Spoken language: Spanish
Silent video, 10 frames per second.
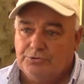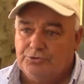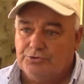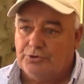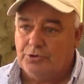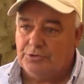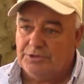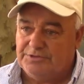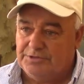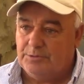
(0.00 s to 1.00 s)
Nosotros
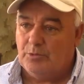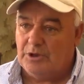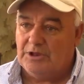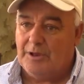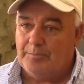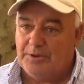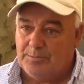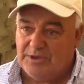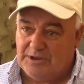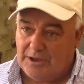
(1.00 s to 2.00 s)
decidimos que la
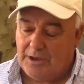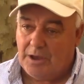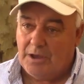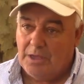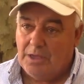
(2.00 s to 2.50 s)
primera,